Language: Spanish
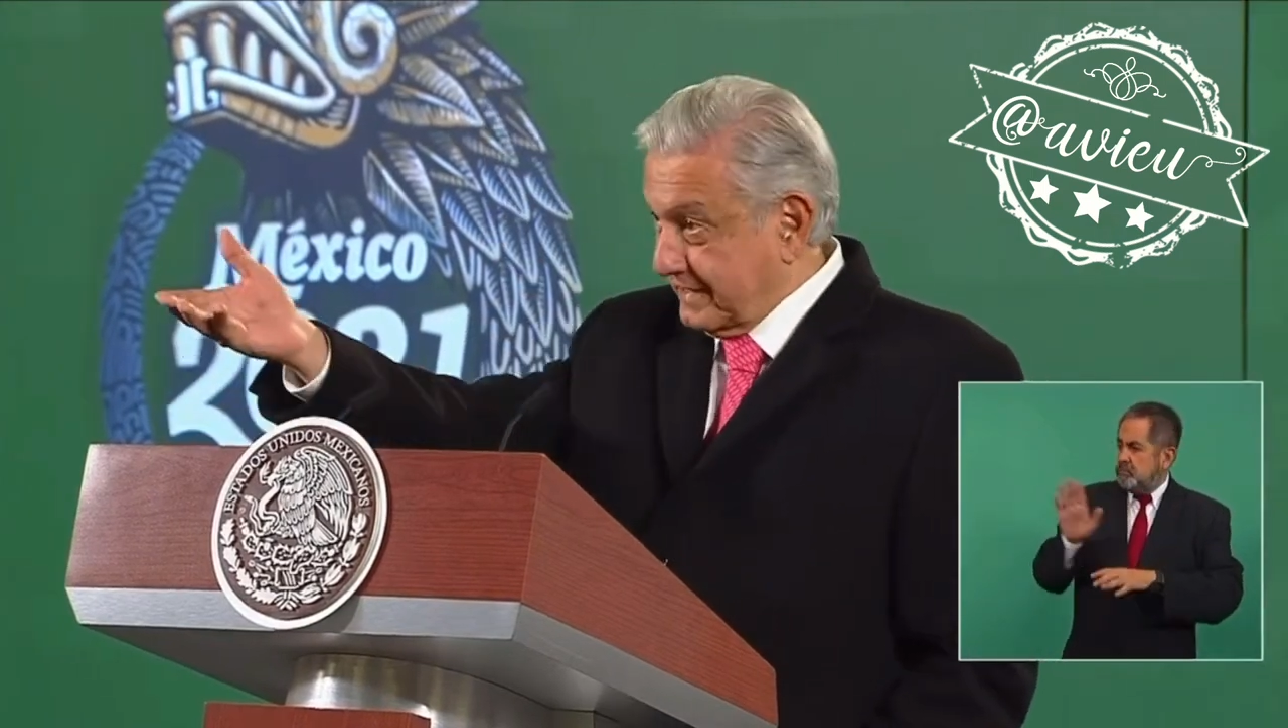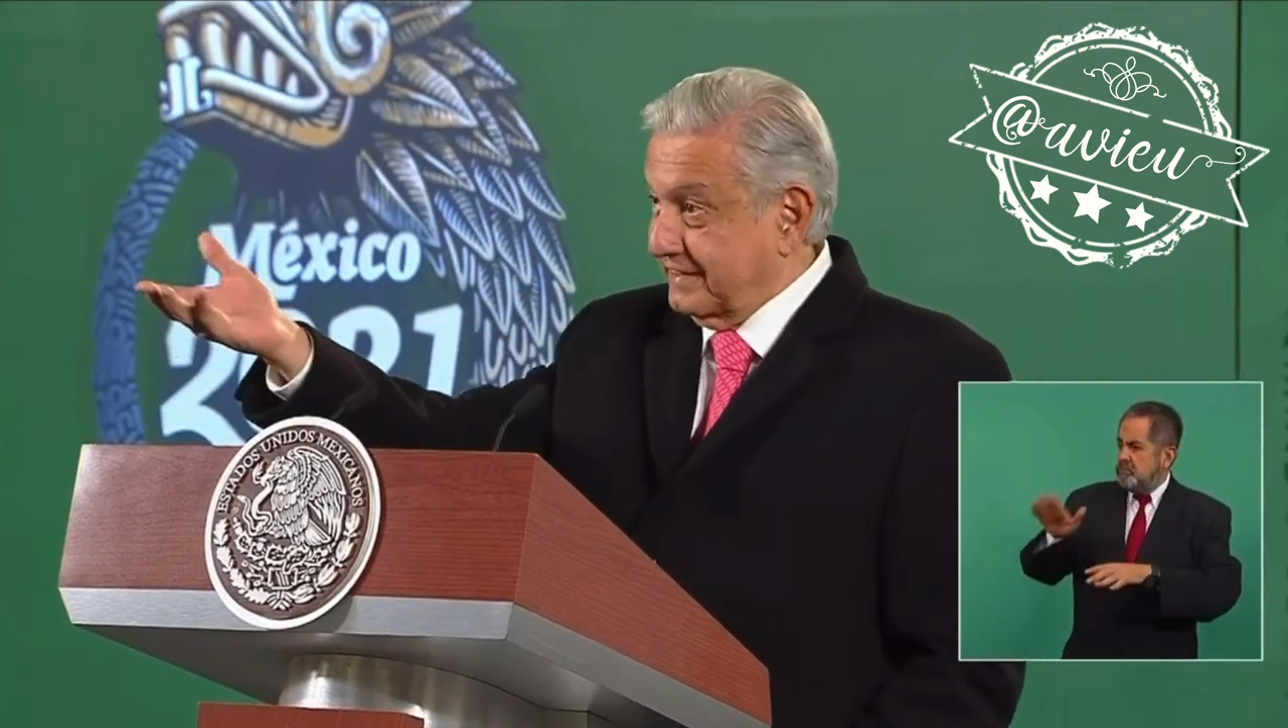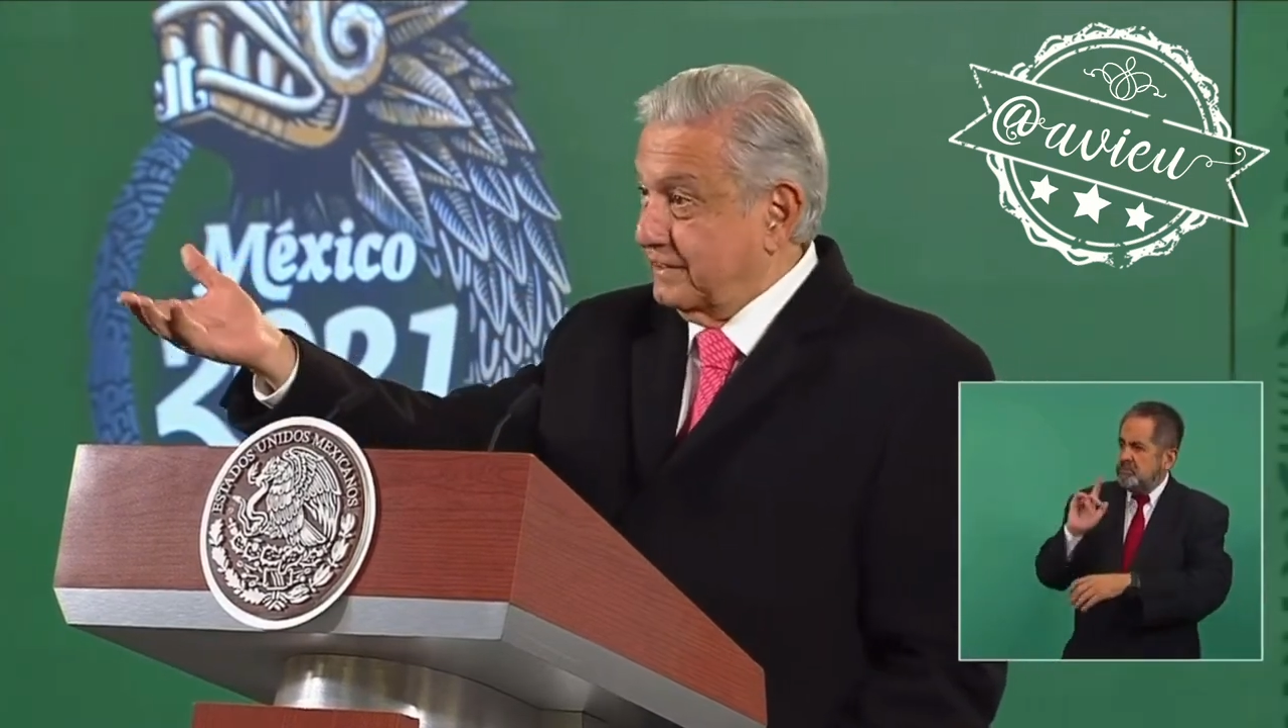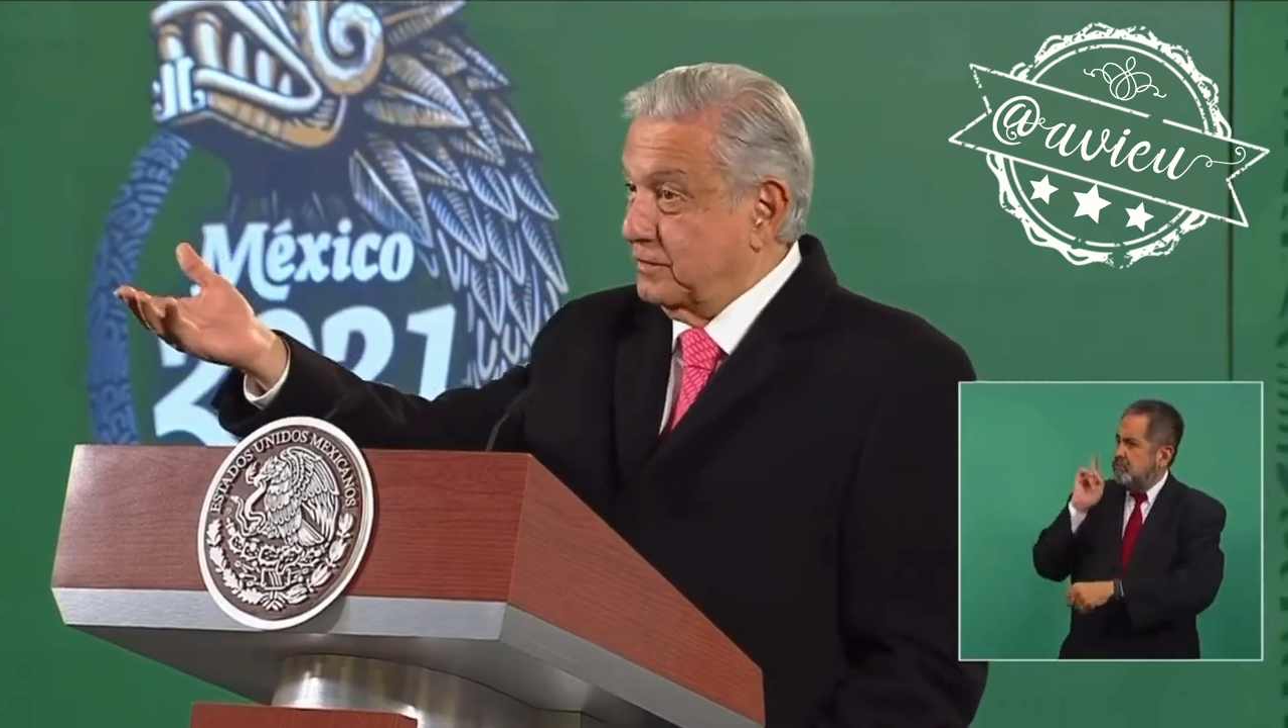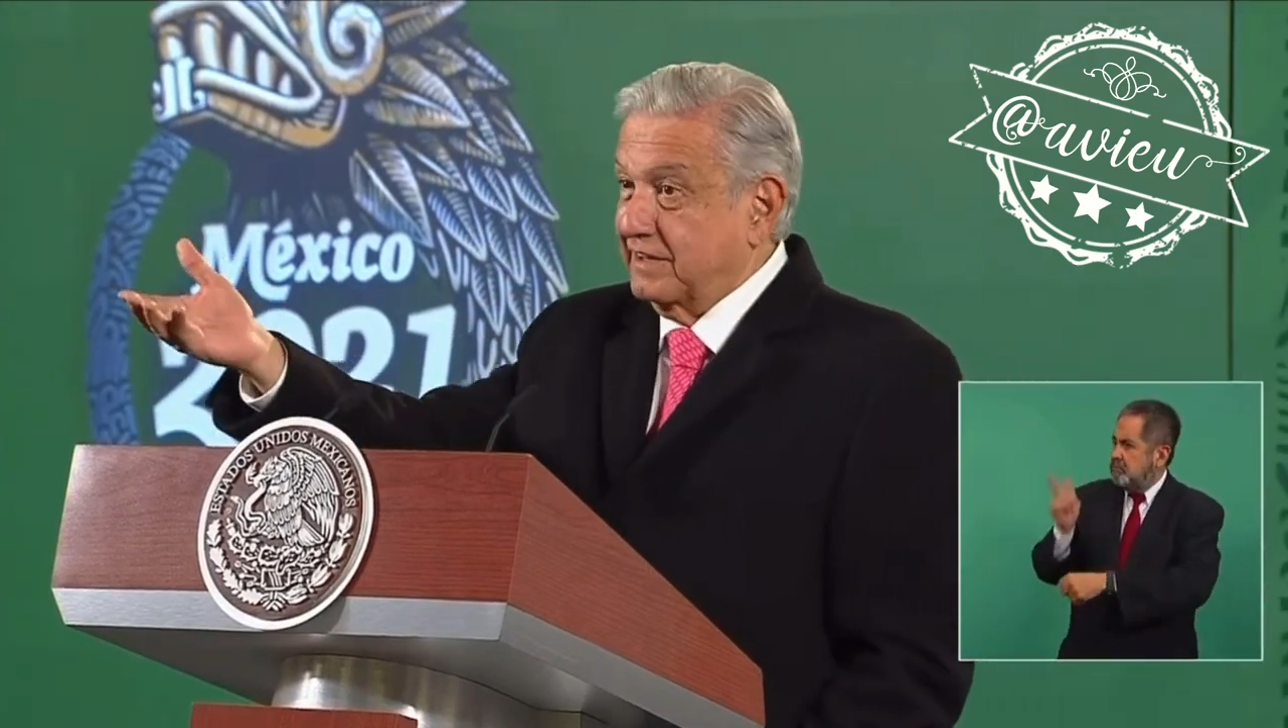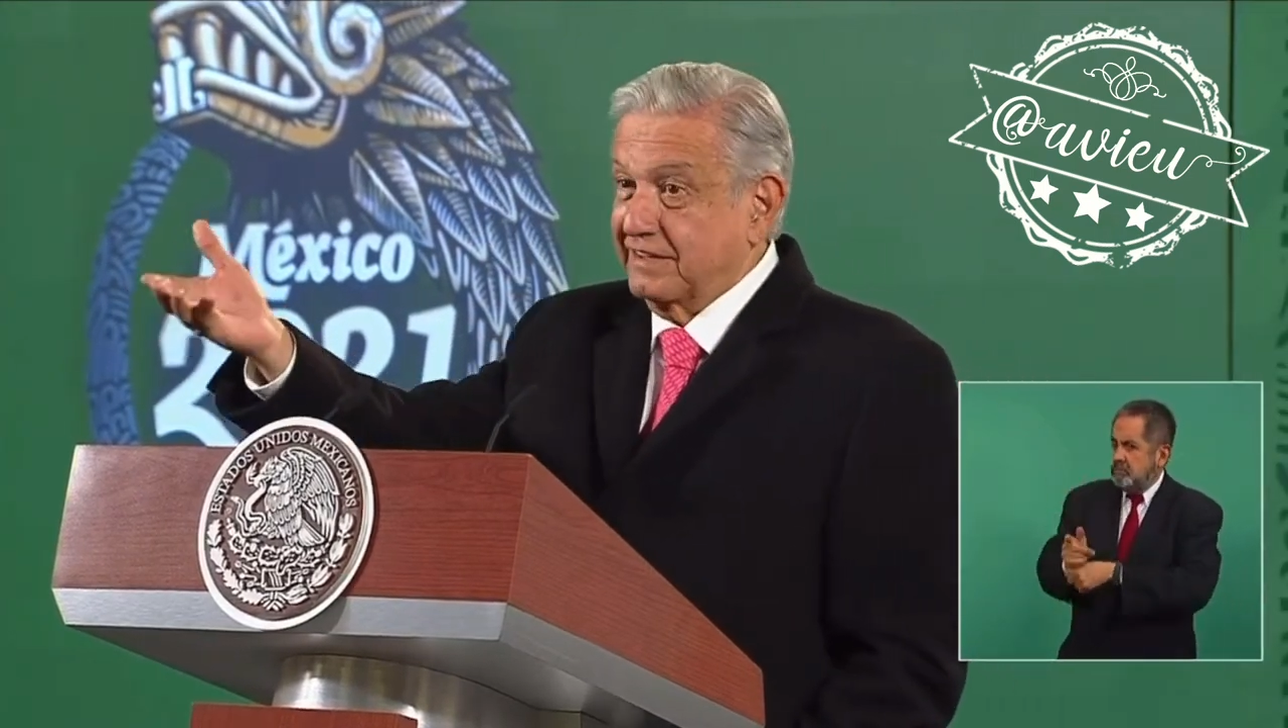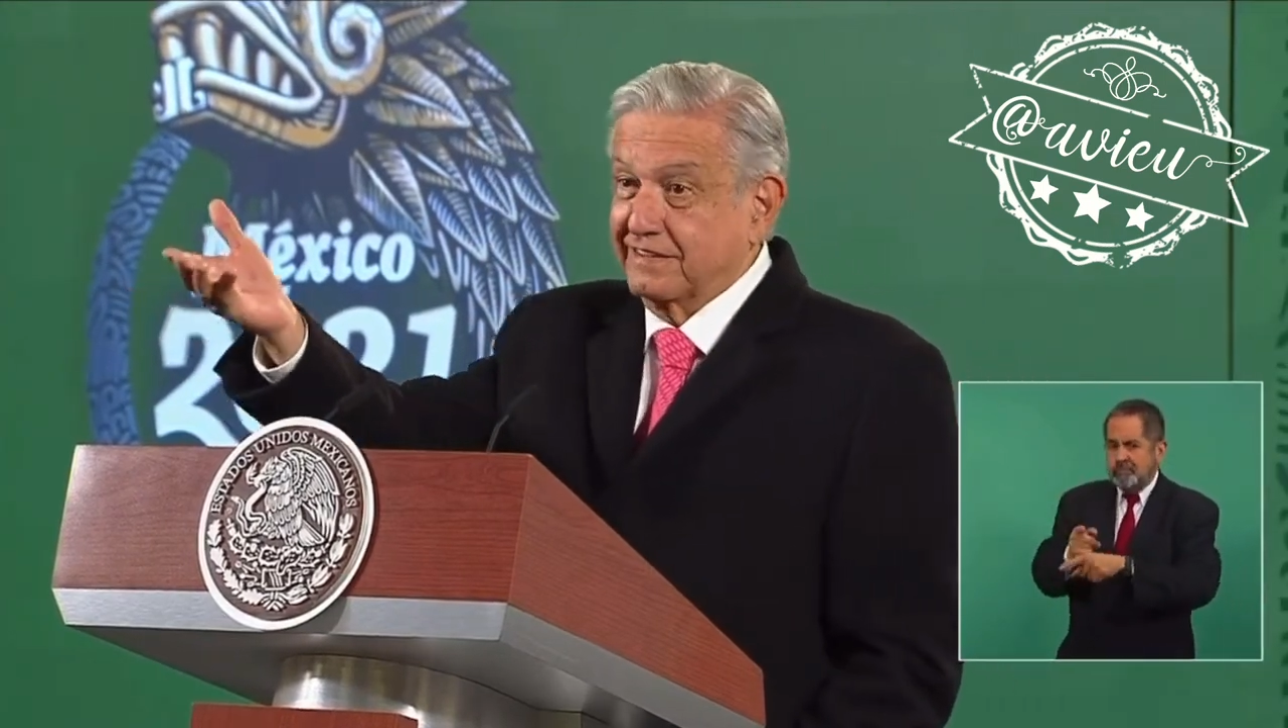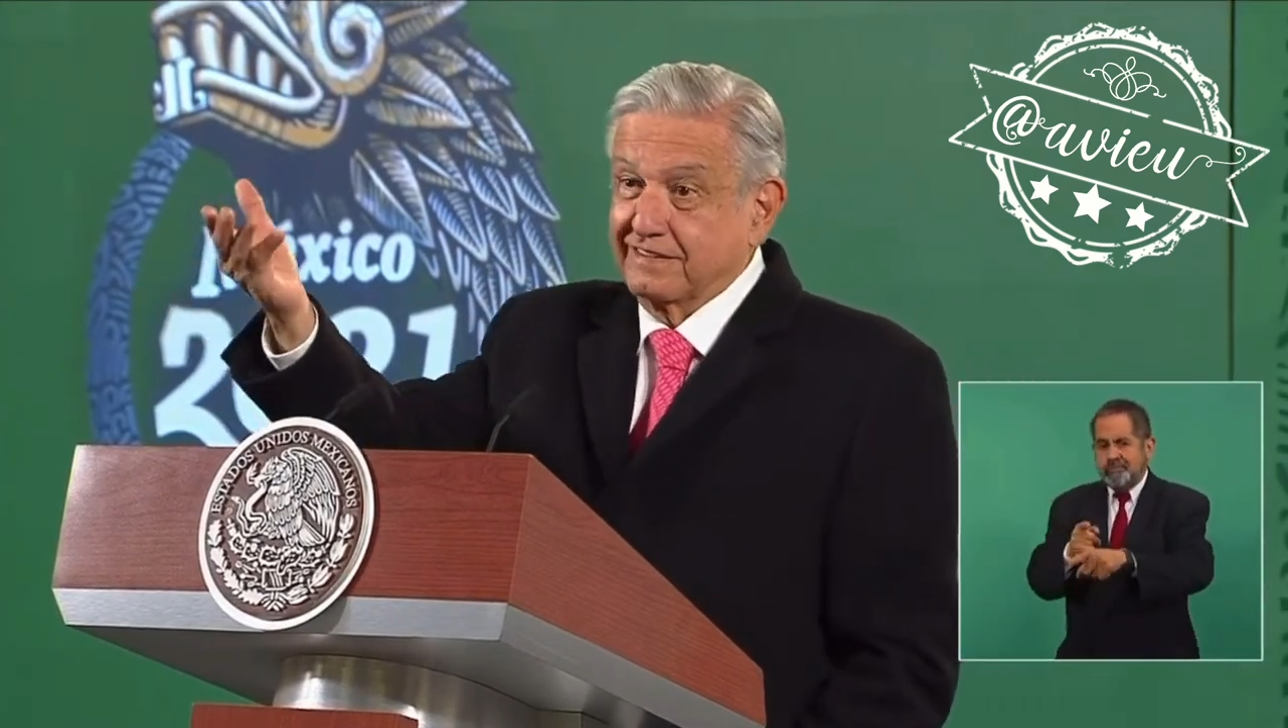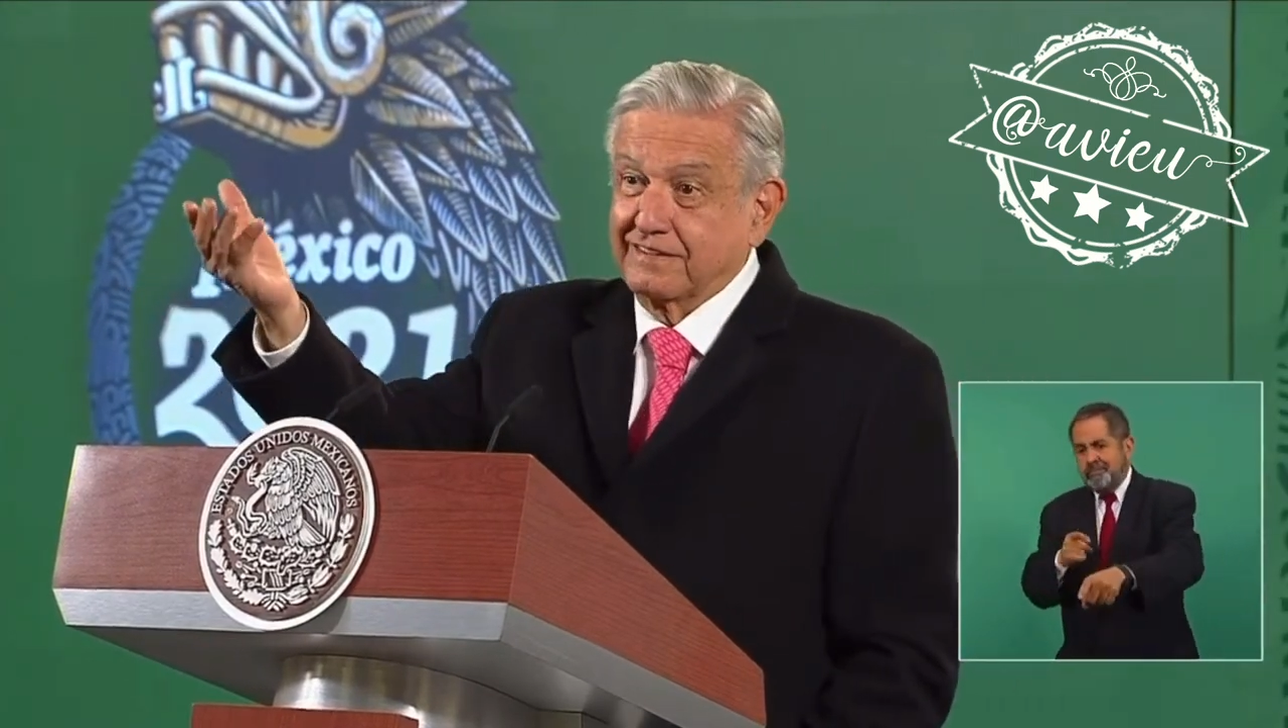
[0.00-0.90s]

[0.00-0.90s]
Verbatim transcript: que este Ahumada,